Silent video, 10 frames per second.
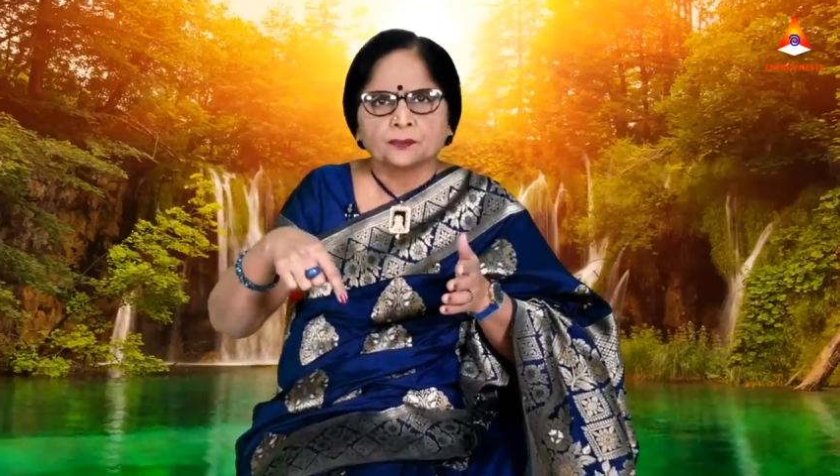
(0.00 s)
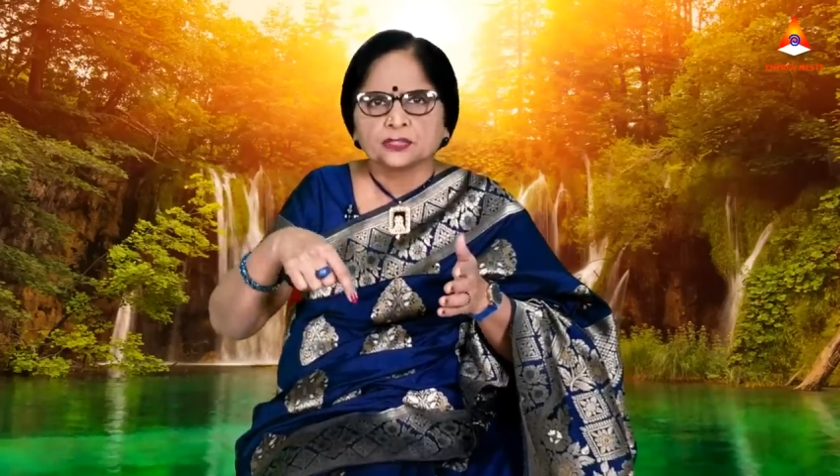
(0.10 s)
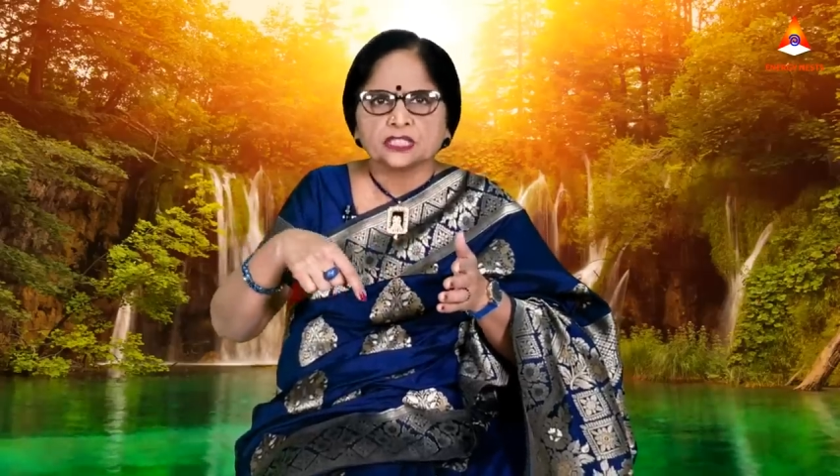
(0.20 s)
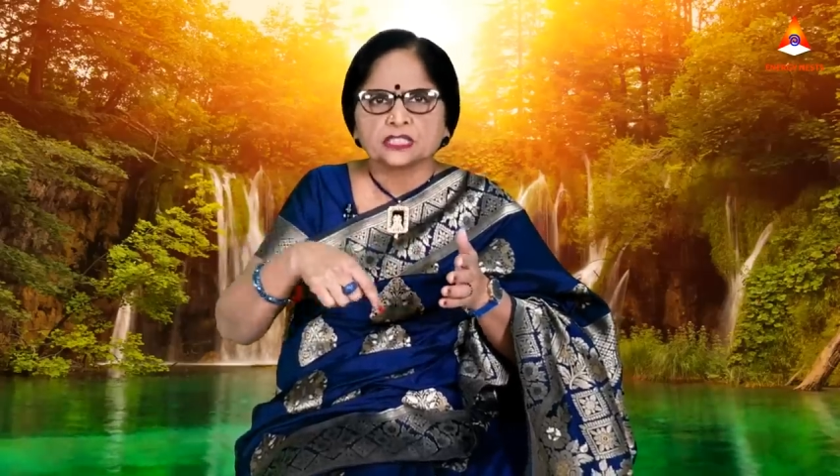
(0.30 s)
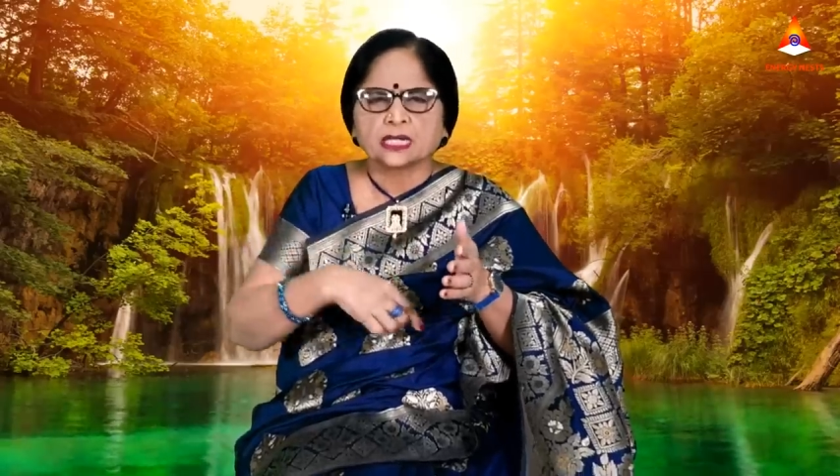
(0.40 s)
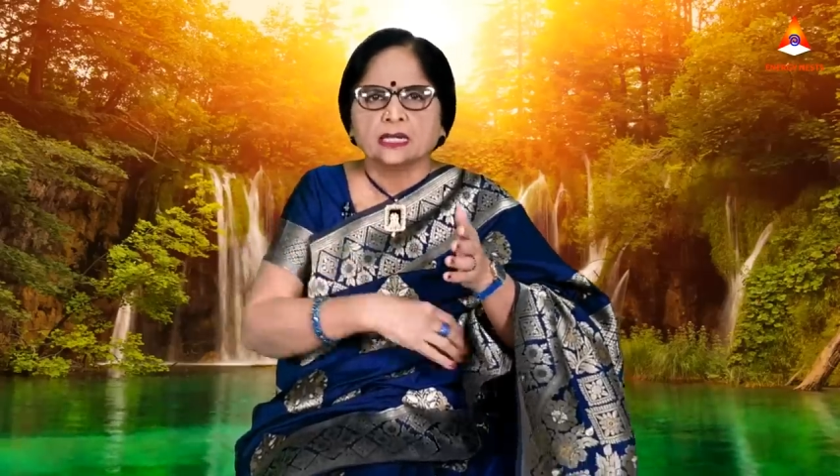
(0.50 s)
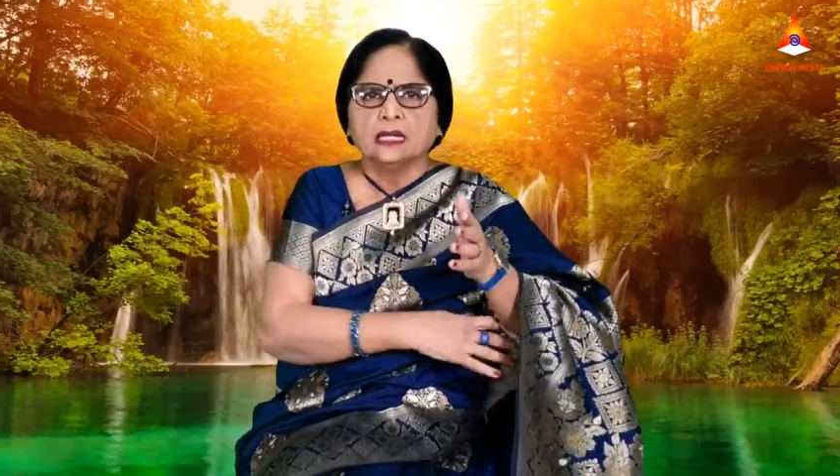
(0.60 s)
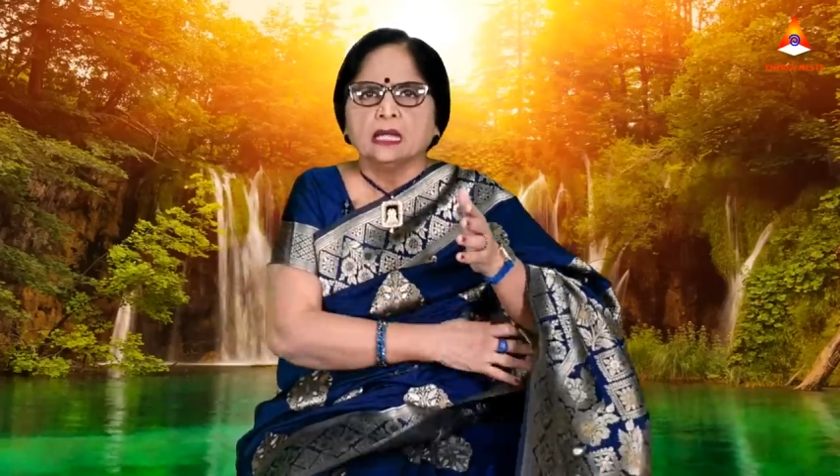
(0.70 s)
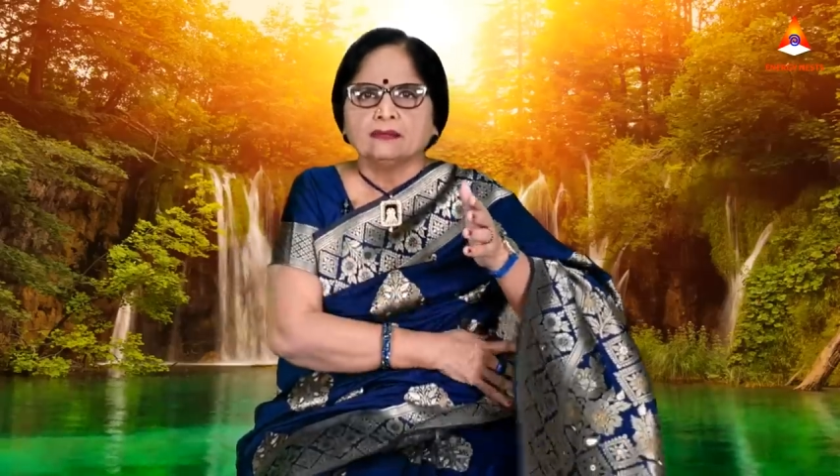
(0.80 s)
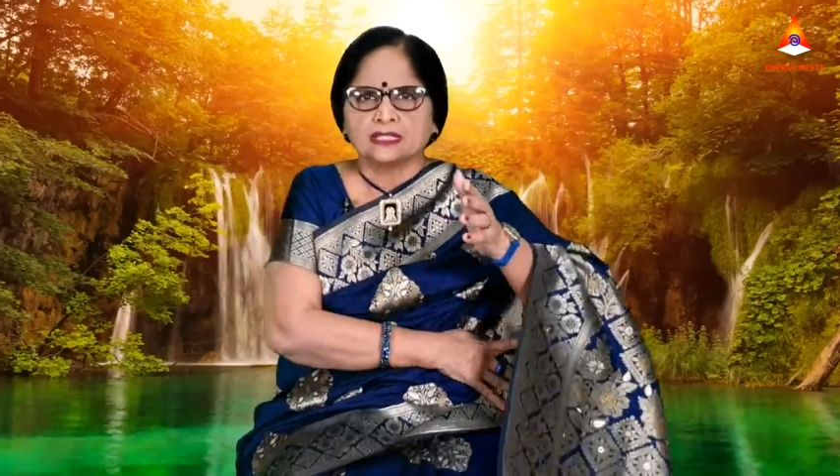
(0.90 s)
புரிஞ்சிச்சா
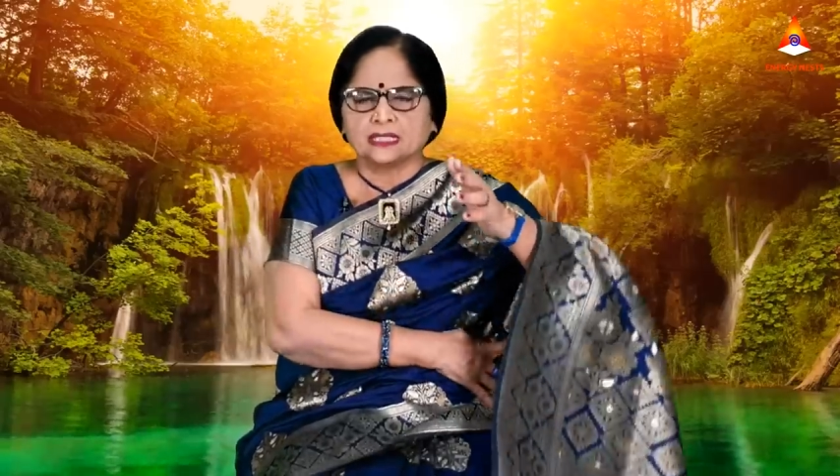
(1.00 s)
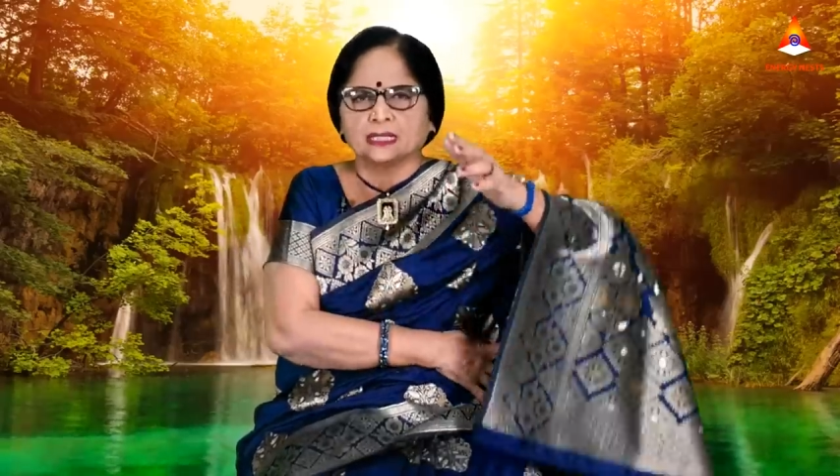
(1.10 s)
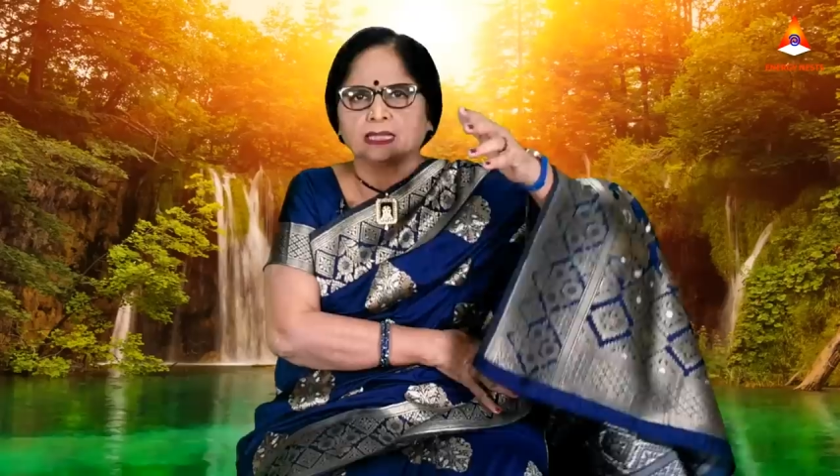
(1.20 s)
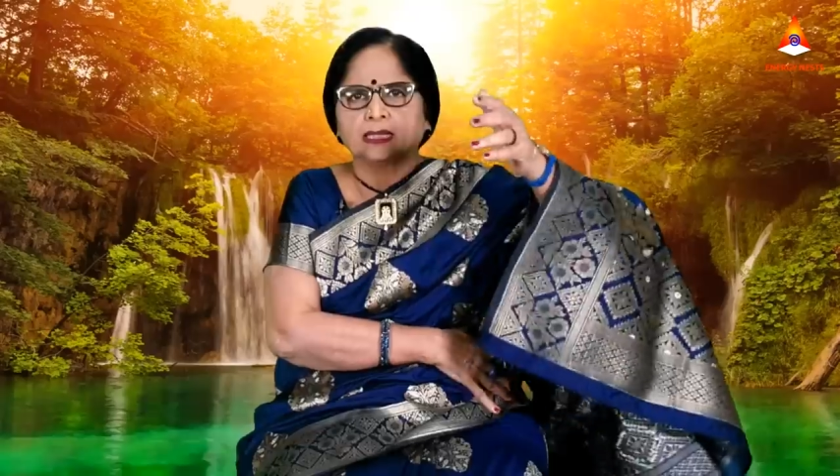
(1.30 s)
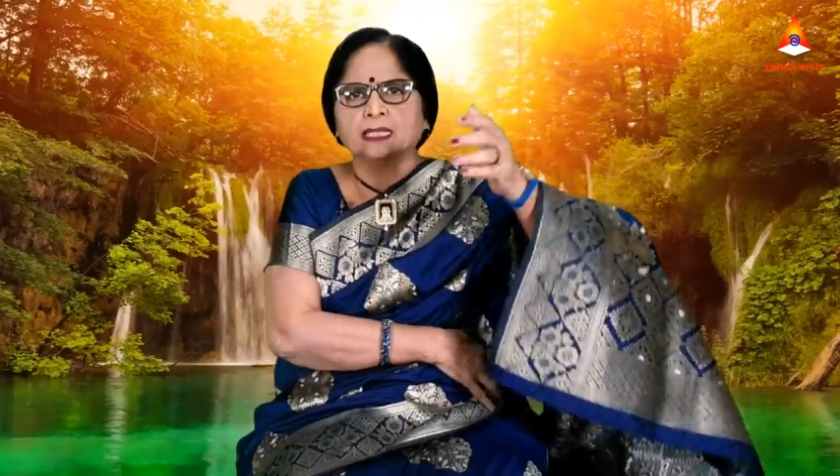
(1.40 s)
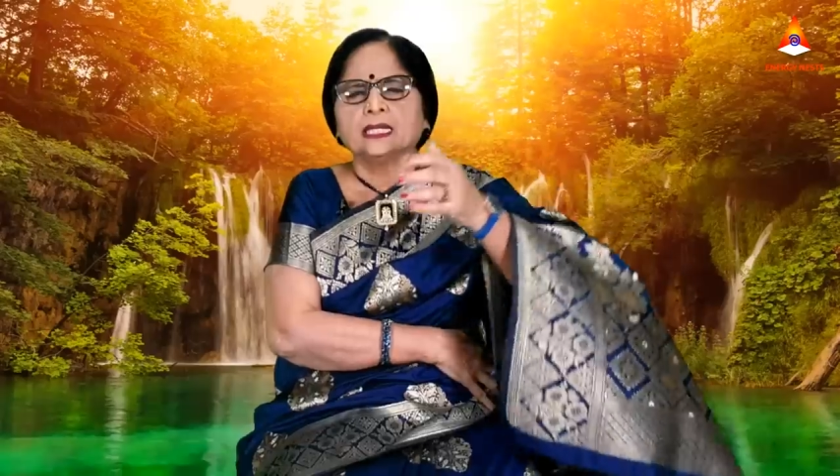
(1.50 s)
வச்சுக்கிட்டு